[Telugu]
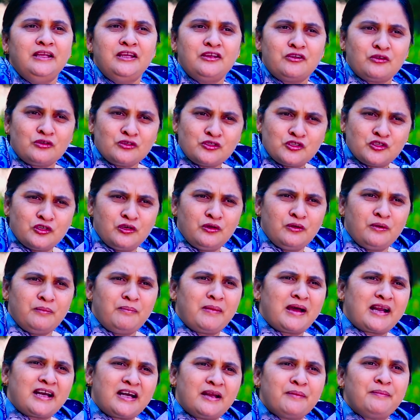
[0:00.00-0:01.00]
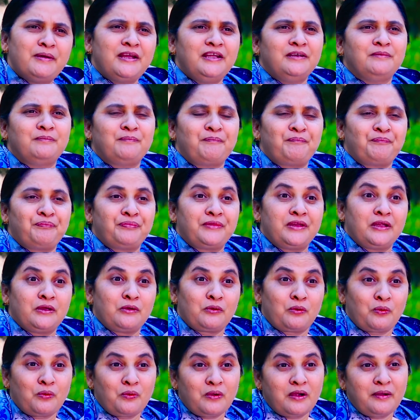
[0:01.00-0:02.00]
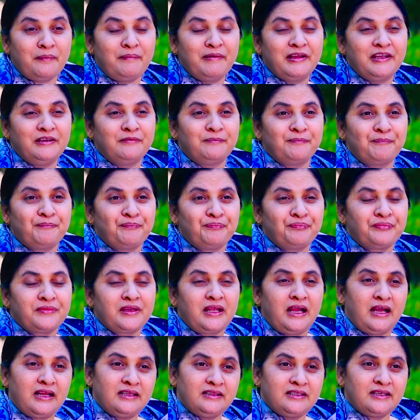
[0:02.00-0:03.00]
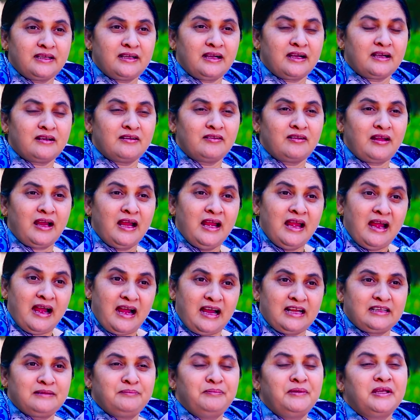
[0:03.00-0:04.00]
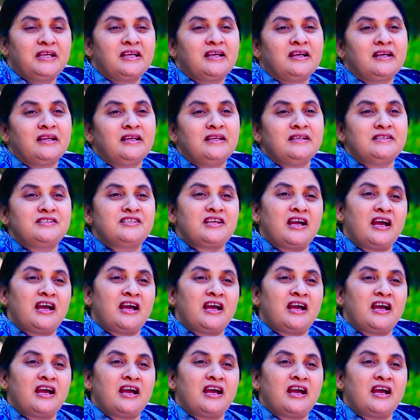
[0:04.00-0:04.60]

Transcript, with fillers: ఈ రోజుల్లో మరణ భయం రోగ భయం అంతేకాకుండా ఆత్మీకంగా నేను